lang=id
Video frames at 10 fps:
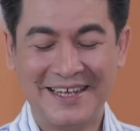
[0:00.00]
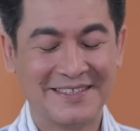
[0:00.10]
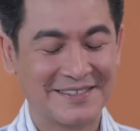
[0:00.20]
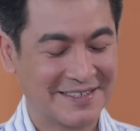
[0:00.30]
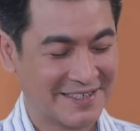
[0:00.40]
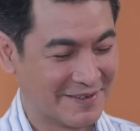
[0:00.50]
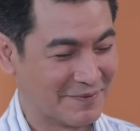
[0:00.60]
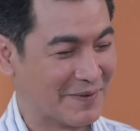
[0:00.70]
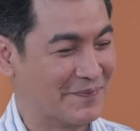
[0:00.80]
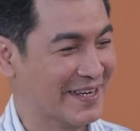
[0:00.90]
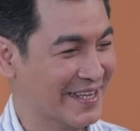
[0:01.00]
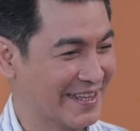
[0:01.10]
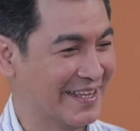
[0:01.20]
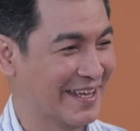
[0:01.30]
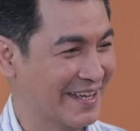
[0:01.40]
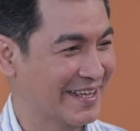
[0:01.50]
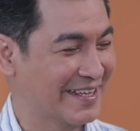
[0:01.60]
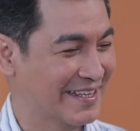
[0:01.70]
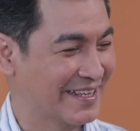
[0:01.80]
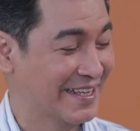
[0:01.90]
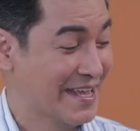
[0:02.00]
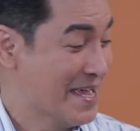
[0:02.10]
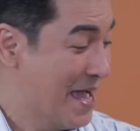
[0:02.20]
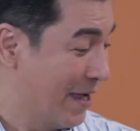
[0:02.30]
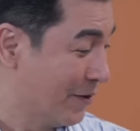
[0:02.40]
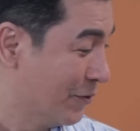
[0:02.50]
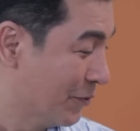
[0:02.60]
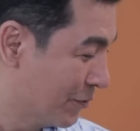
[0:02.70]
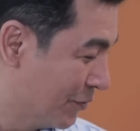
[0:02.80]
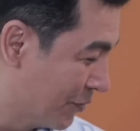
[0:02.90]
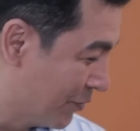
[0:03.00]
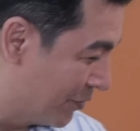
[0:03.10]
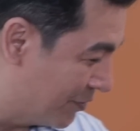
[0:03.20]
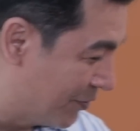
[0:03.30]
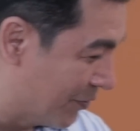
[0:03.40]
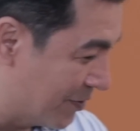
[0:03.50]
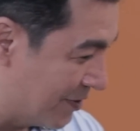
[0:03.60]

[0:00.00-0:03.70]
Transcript: Seneng papi liatnya. Ayo duduk, duduk dulu, duduk,